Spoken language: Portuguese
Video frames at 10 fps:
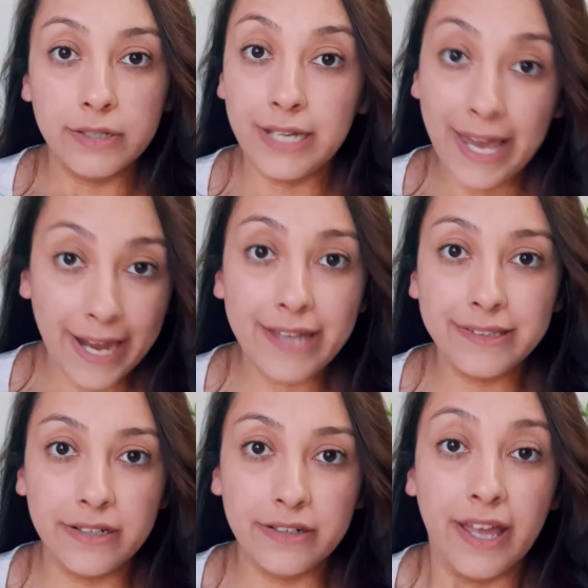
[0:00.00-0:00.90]

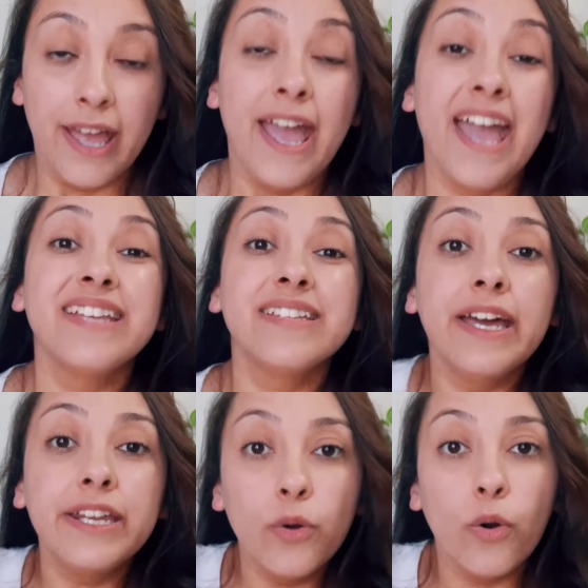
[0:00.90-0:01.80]
Caráter é
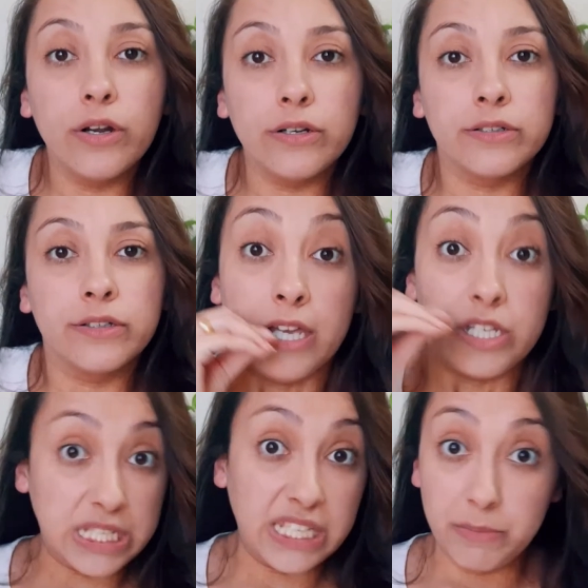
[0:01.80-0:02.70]
interior,
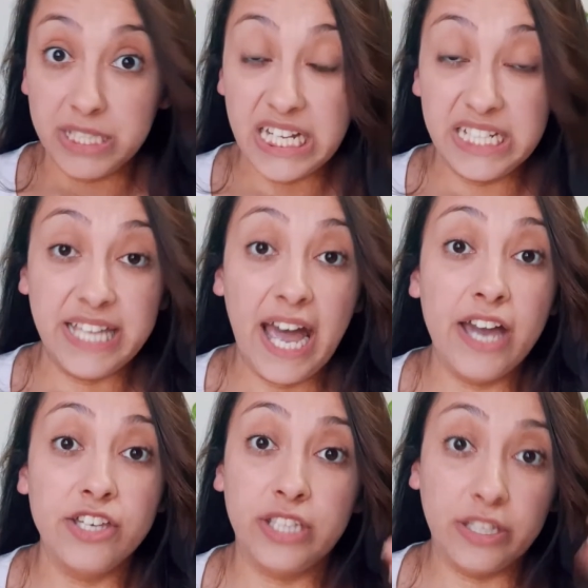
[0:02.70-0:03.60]
está na
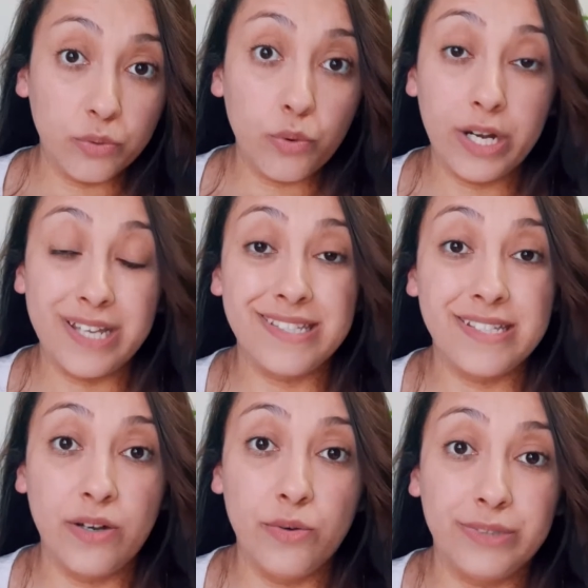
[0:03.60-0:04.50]
mentalidade, está no
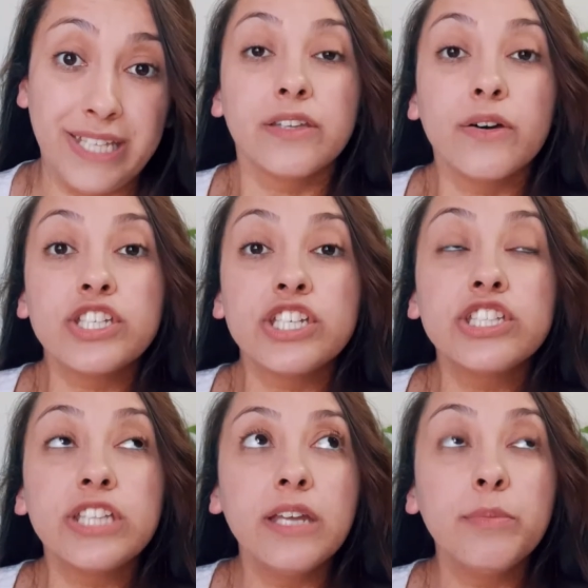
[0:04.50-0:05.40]
coração. Então a
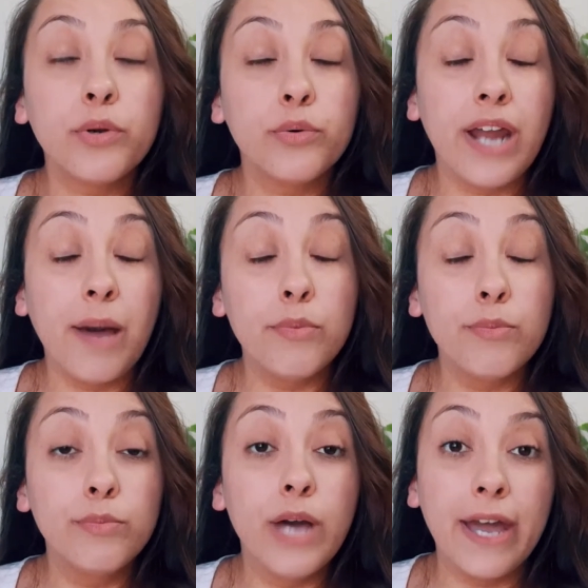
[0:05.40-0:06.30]
gente tem que procurar
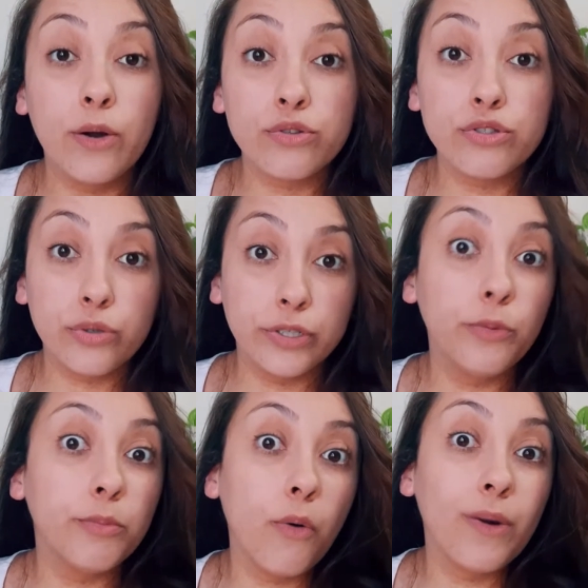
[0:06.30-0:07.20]
é, construir
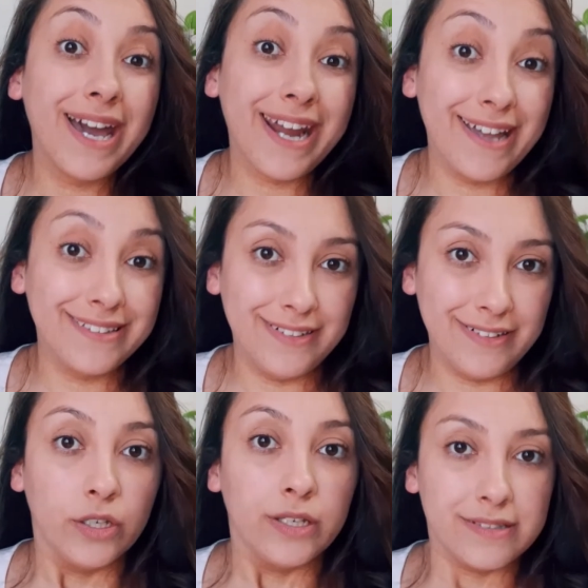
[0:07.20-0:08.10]
um bom caráter,
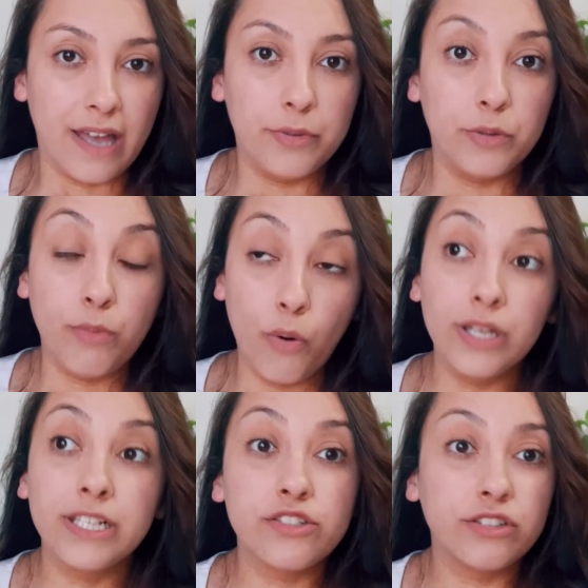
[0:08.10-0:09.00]
sabe? Um bom
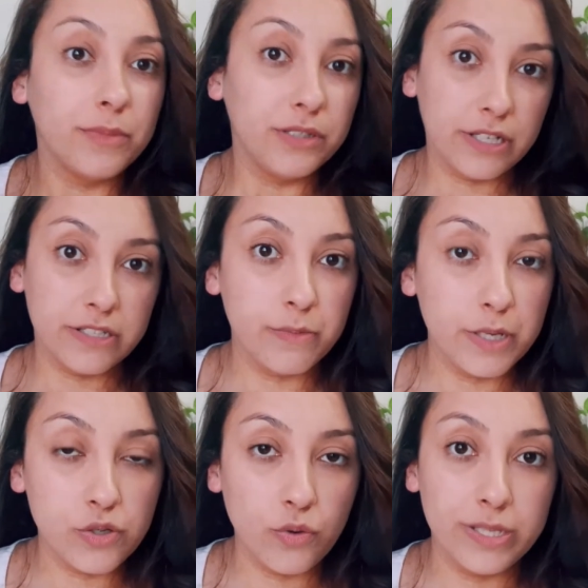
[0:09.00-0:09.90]
relacionamento com as
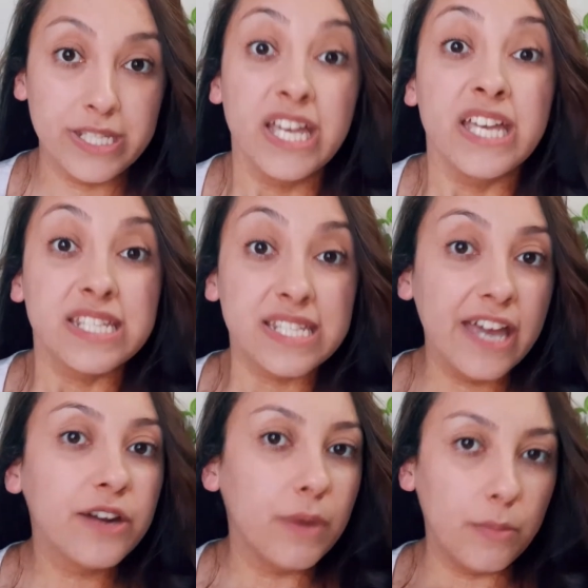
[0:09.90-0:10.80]
pessoas,
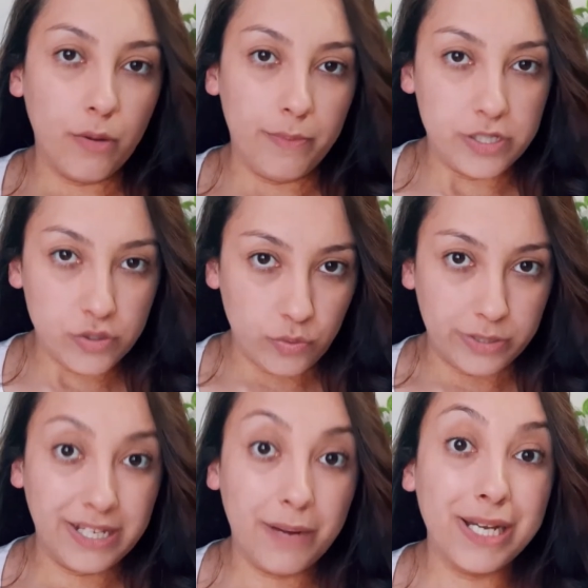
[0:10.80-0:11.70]
ser uma boa pessoa,
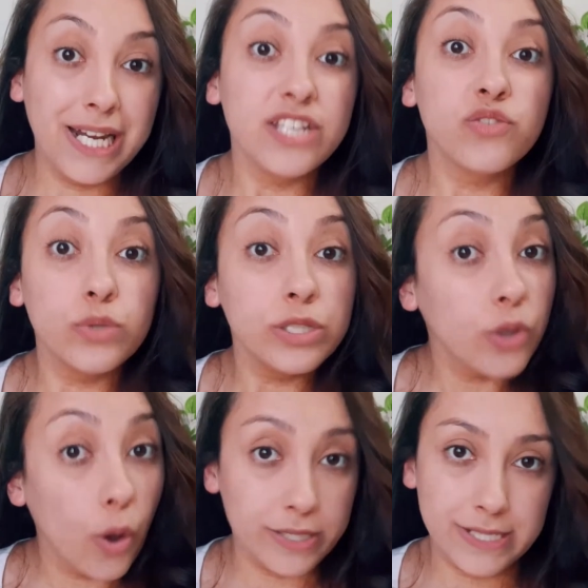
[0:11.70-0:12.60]
trabalhar isso em
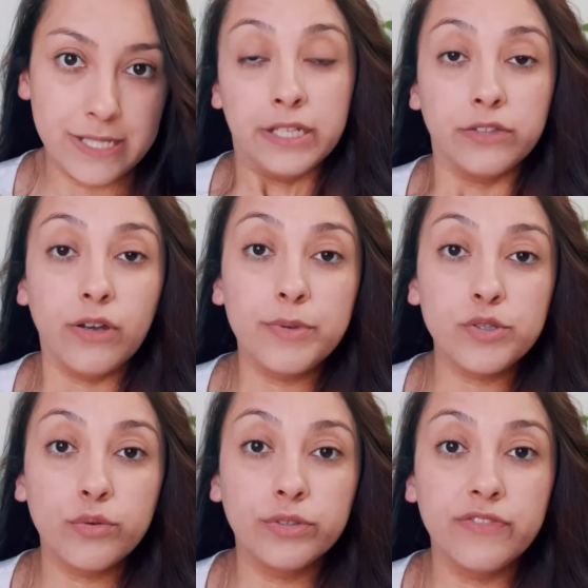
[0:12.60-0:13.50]
nós. Então a
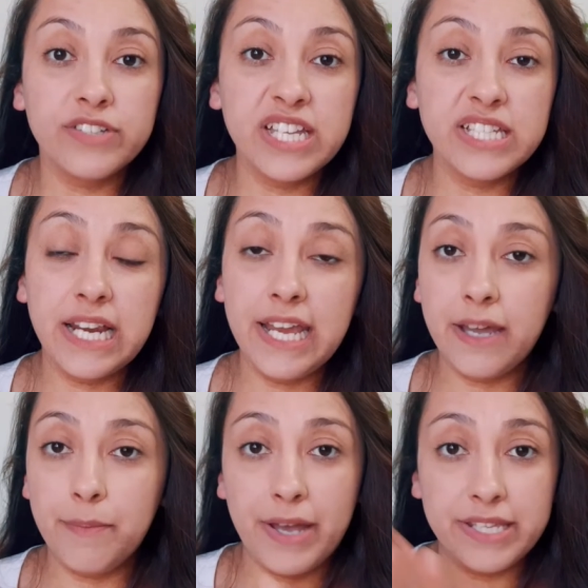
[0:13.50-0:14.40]
pessoa com deficiência ela é
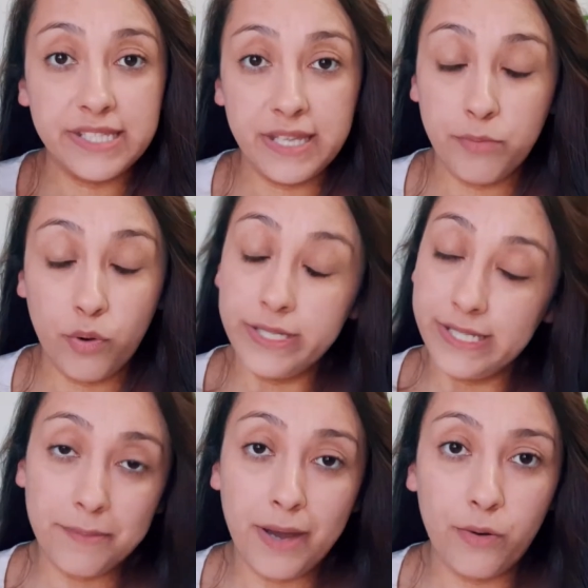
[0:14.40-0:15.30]
capaz de ser boa e
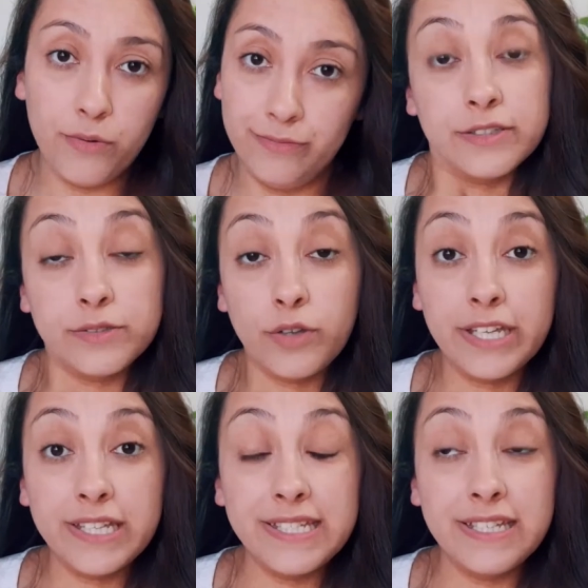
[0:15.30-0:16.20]
ser mal. Só
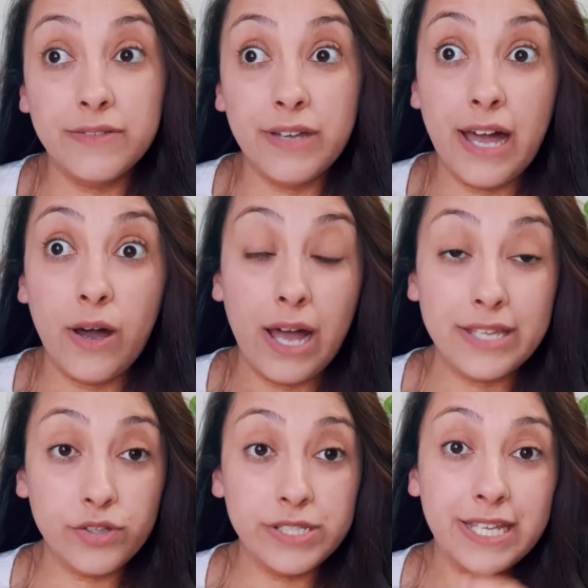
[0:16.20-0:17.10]
que assim, a
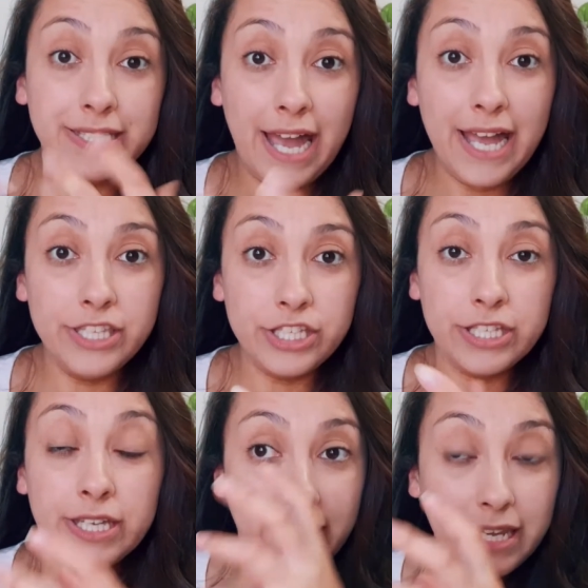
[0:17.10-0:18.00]

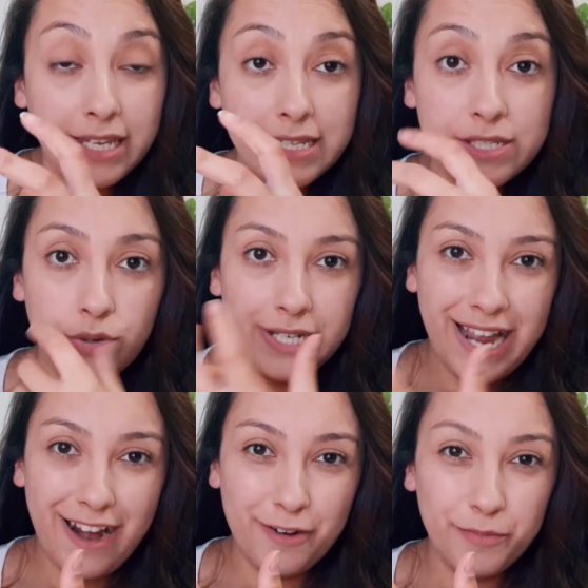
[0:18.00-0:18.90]
sociedade tem esse
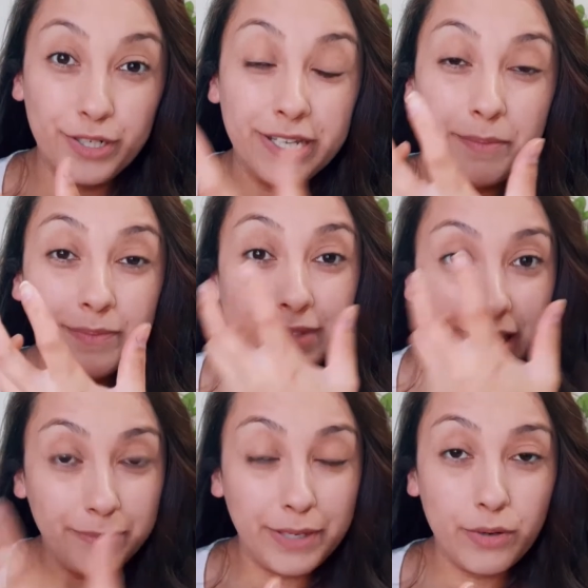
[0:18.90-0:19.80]
olhar, porque
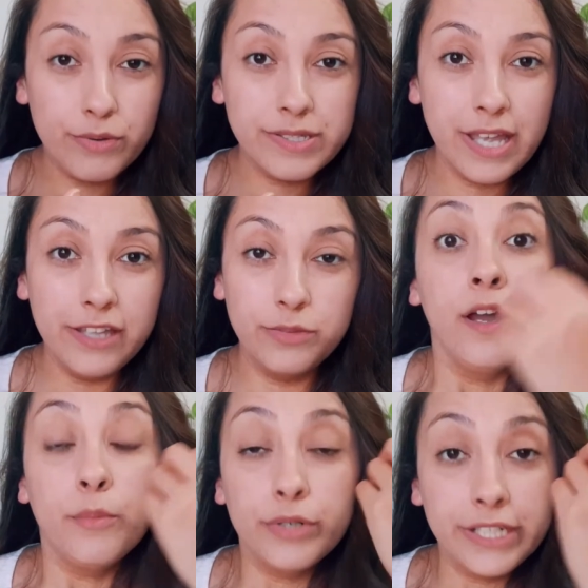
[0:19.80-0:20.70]
tem preconceito,
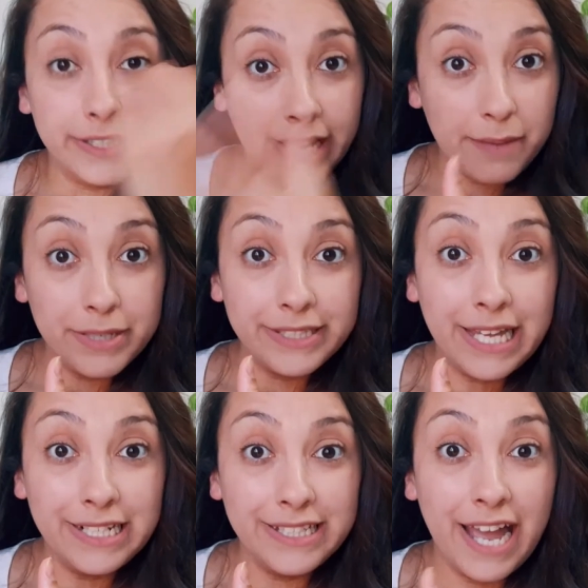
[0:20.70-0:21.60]
porque tem a
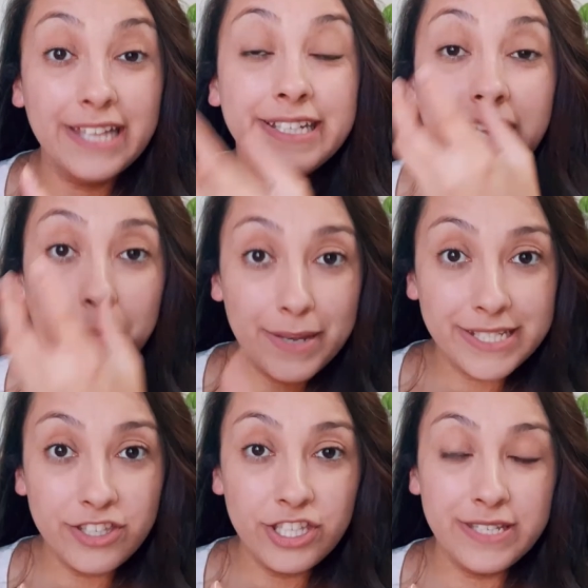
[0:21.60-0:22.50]
mentalidade
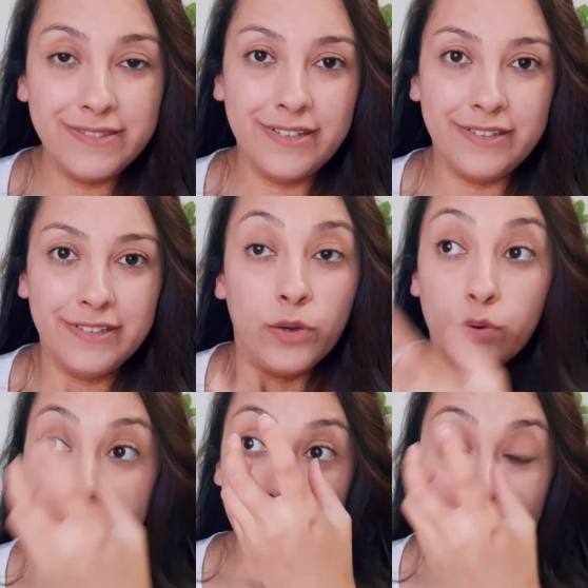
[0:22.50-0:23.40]
capacitista
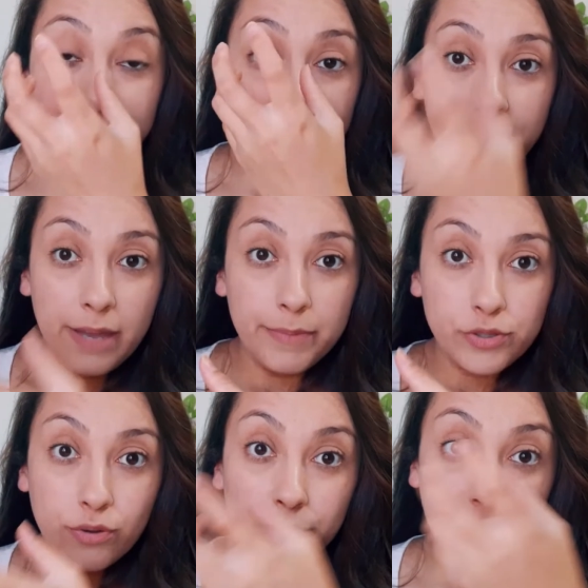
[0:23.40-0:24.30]
consegue ver a
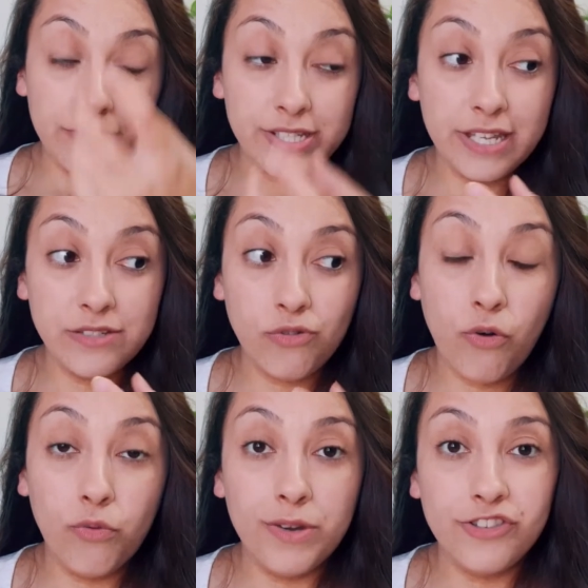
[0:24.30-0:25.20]
pessoa com deficiência com
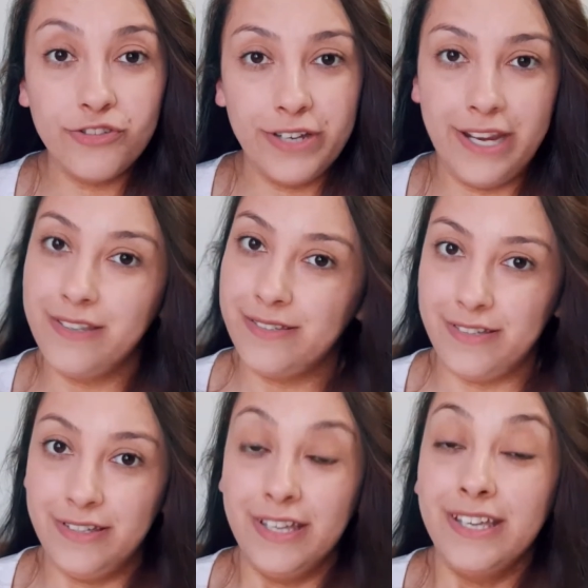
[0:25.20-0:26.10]
alguma diferença.